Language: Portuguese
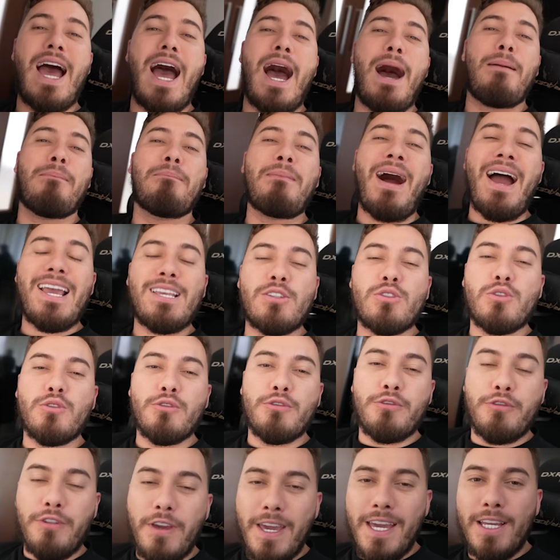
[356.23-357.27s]
a mais um
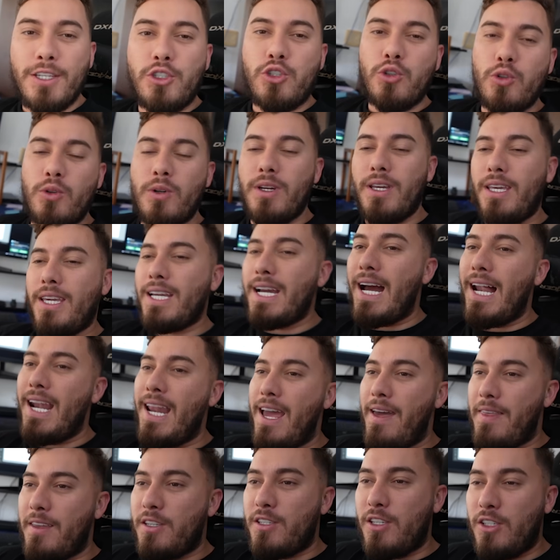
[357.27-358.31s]
vídeo. E
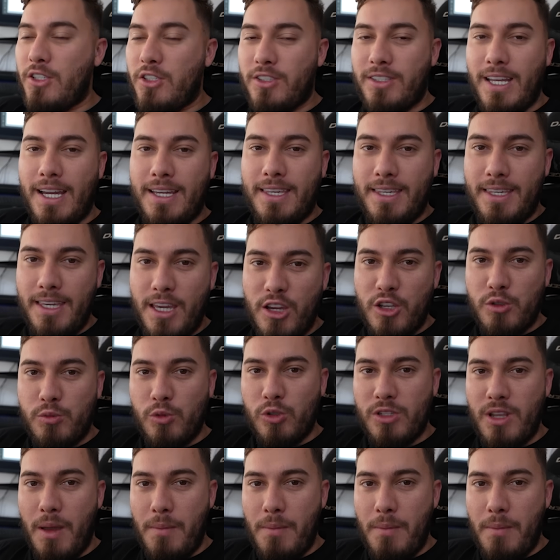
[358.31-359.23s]
galera, a gente está aqui, os meus